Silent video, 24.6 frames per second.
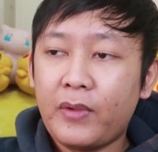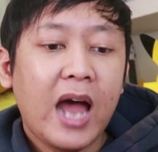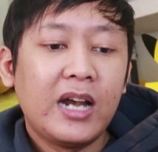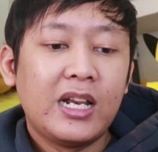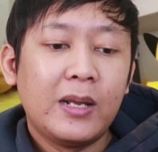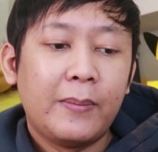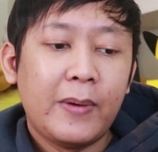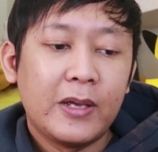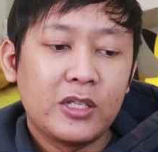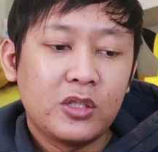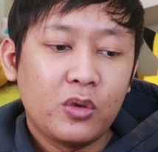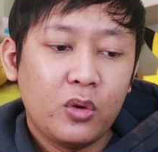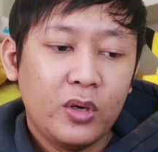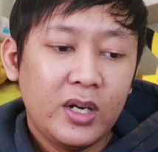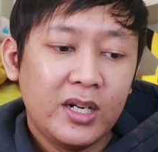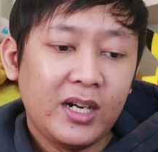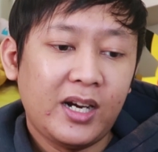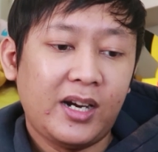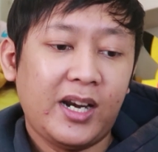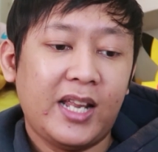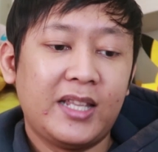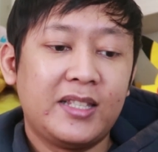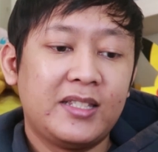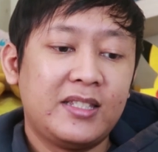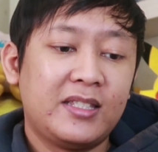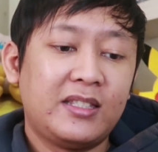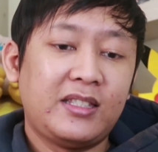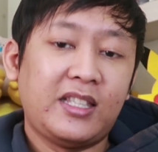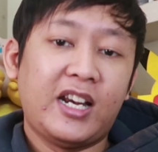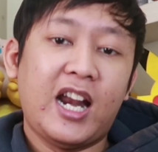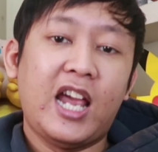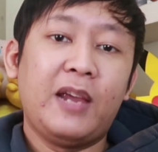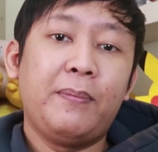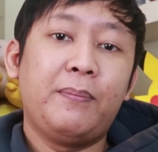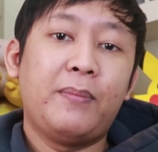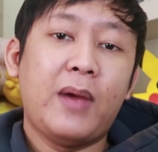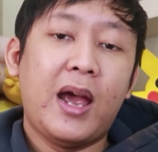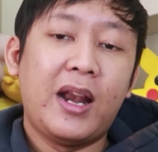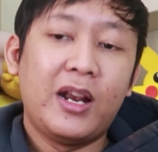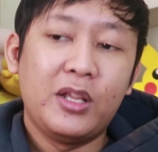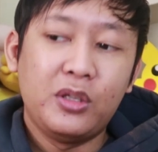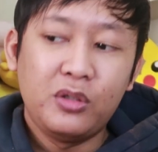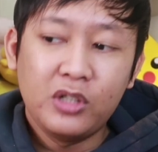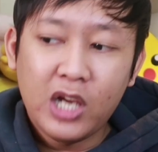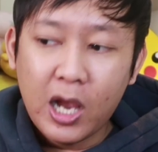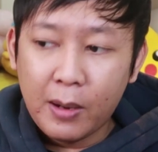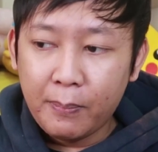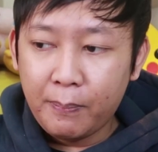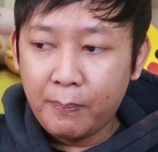ada Basculin Red Stripe, ada
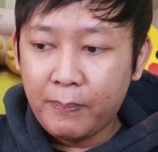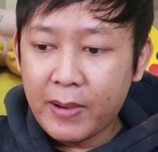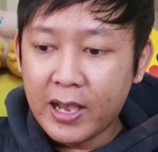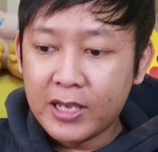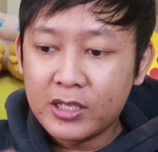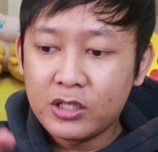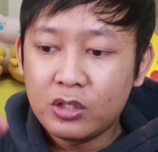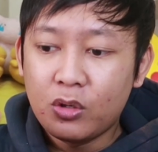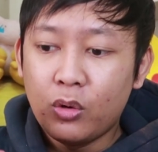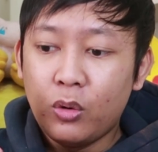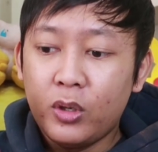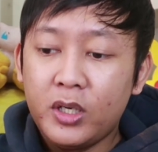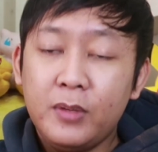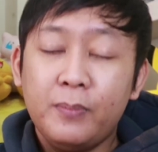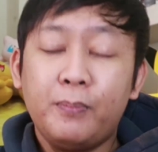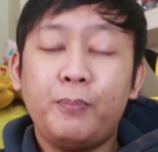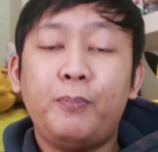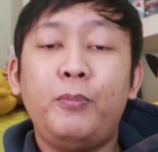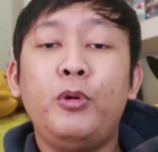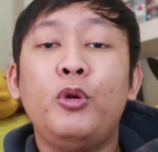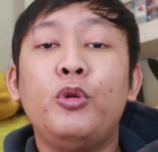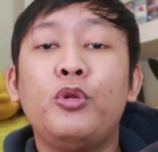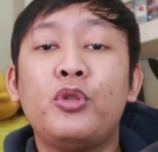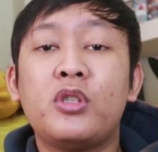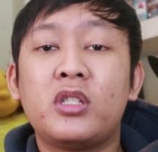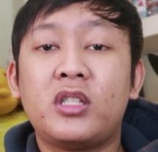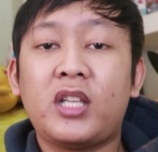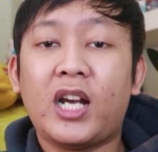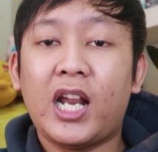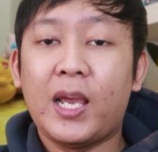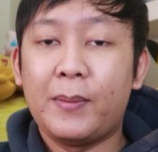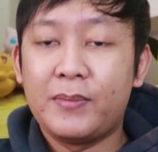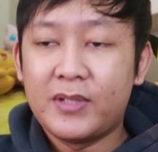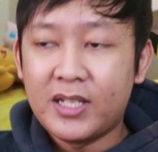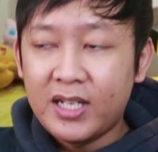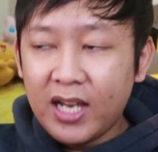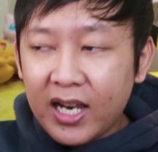juga Basculin Blue Stripe.